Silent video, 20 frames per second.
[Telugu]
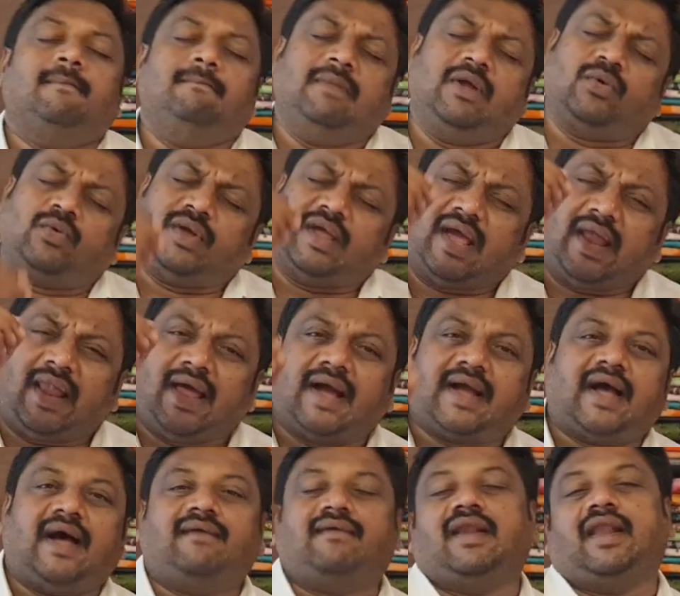మీకు ఎలా
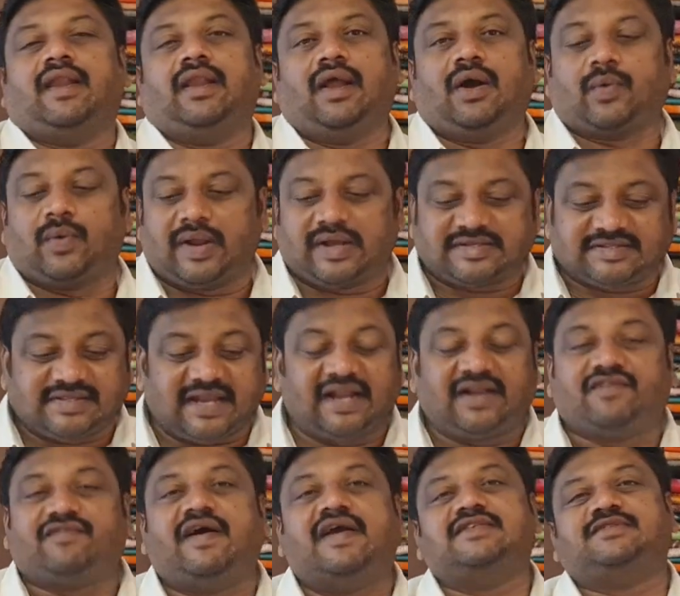కావాలన్నా కూడా
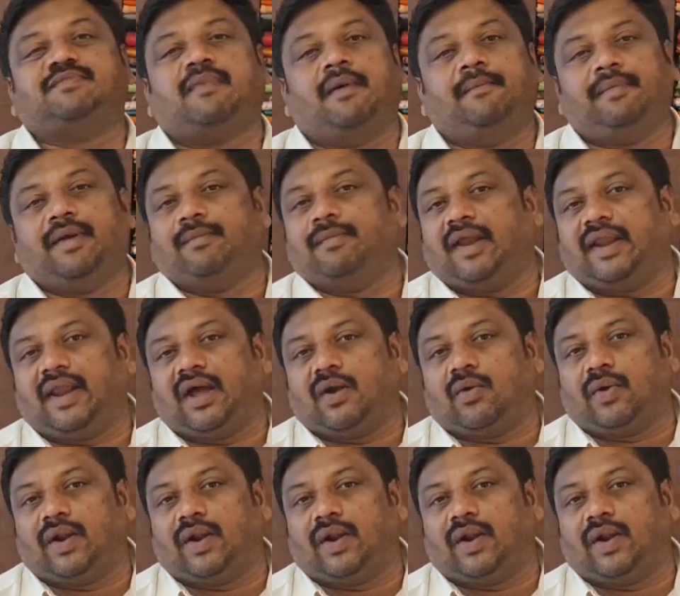సెట్ వైజ్ పంపించమన్నా